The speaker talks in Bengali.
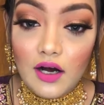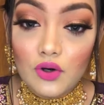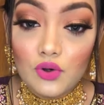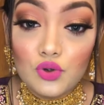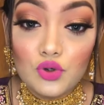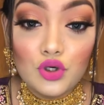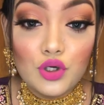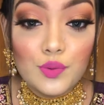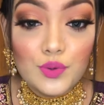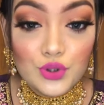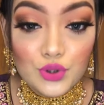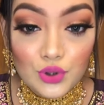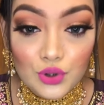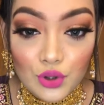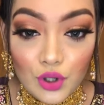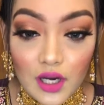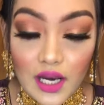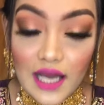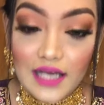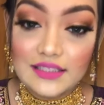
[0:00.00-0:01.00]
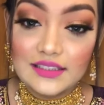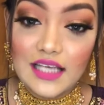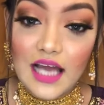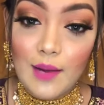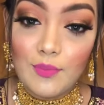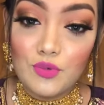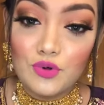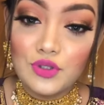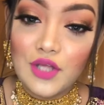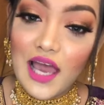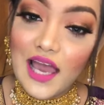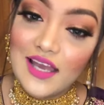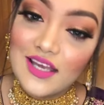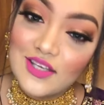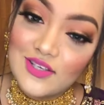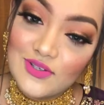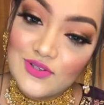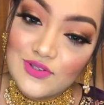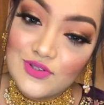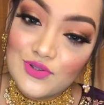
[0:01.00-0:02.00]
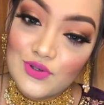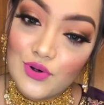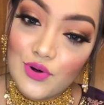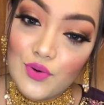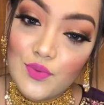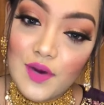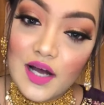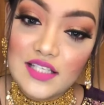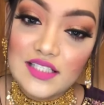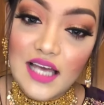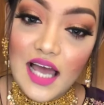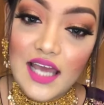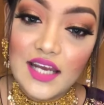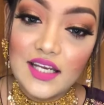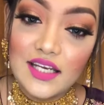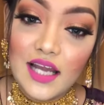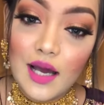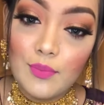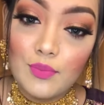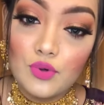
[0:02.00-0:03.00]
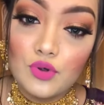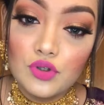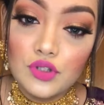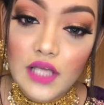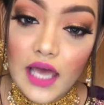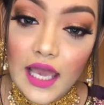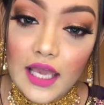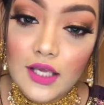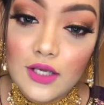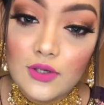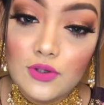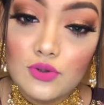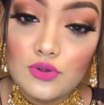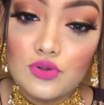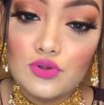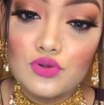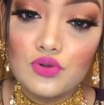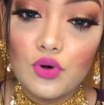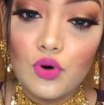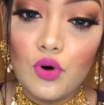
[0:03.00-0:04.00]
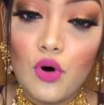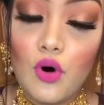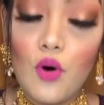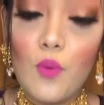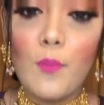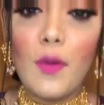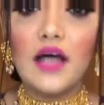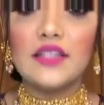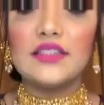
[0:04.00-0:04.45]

খুব সুন্দর লাগছে আপু থ্যাংক ইউ সো মাচ আইরিন আপু থ্যাংক ইউ সো মাচ